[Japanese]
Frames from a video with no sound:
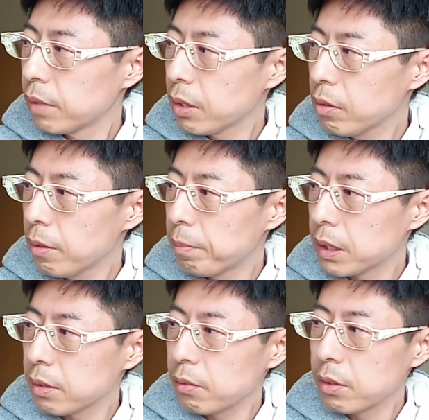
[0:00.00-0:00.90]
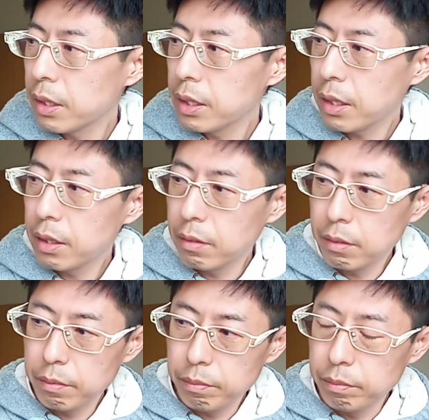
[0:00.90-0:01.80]
あとはパソコン関係
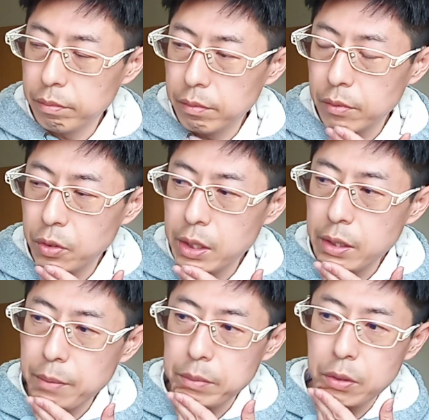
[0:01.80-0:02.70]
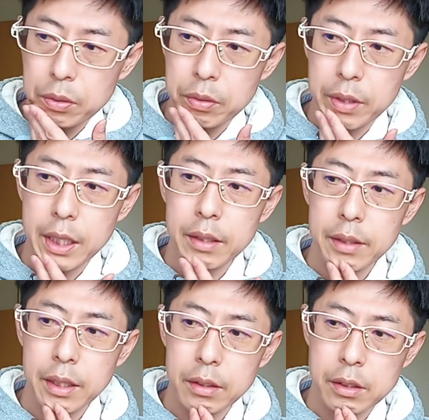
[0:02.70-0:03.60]
の、動画のアップロードと
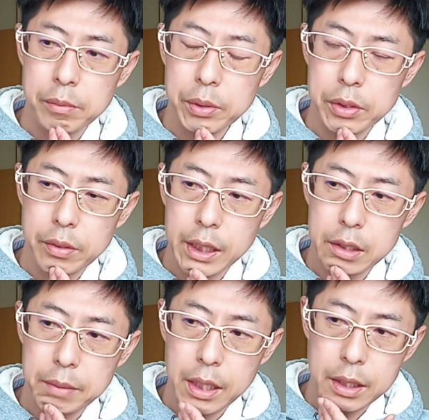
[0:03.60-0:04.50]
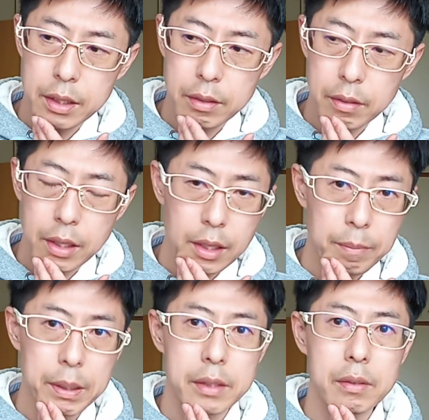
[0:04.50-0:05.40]
かあのスポーツの勝ち負けしてる時っ
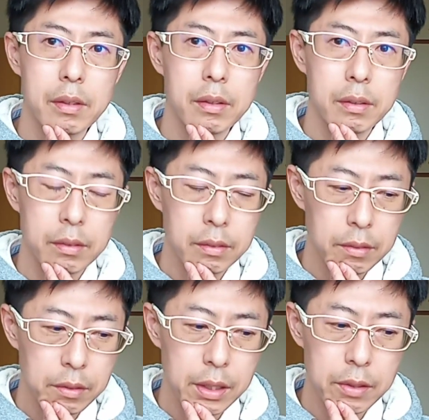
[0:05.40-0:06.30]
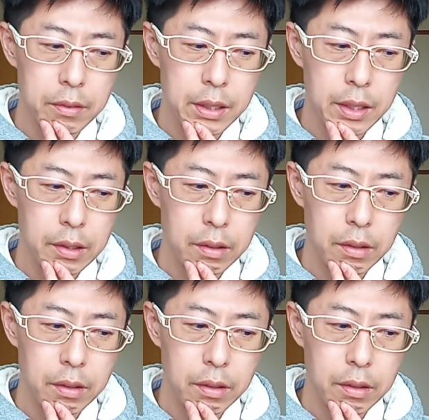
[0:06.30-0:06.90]
てパソコンの起動が